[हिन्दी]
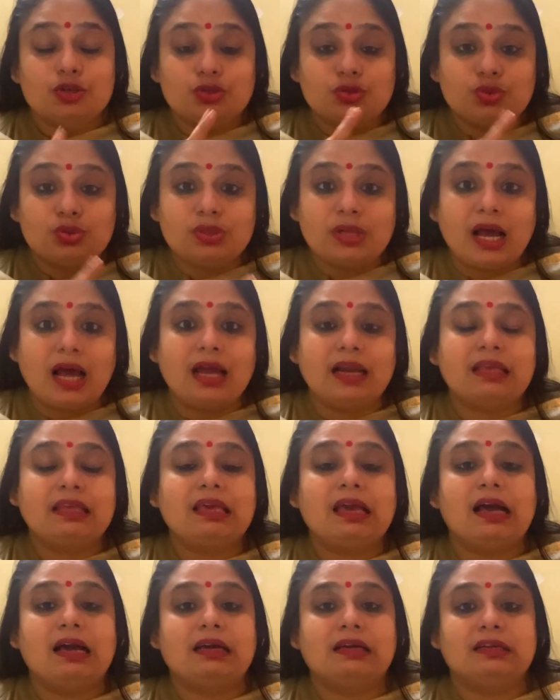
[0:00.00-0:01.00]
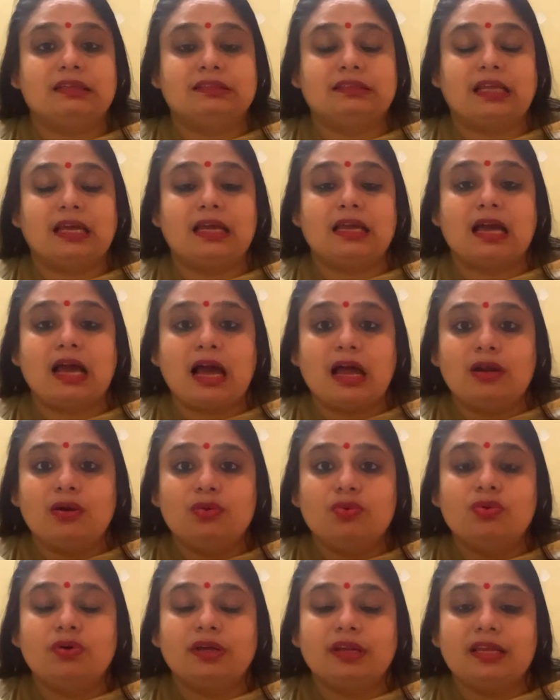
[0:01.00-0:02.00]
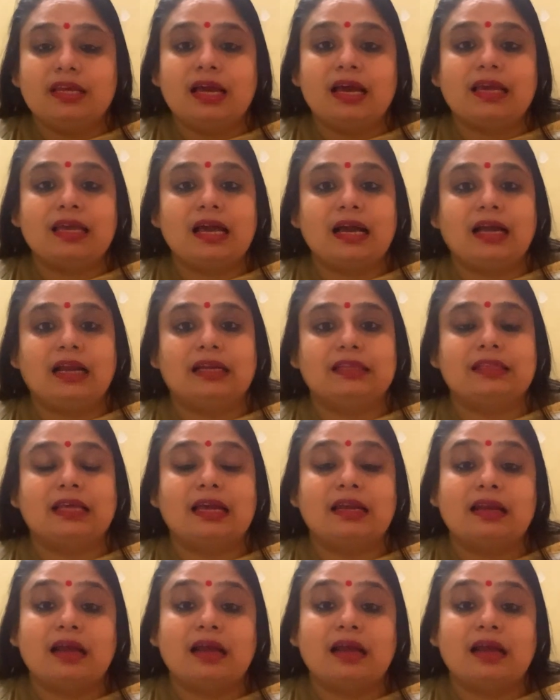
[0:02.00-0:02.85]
जुनार क्या करता है हालू क्रिया क्या करता है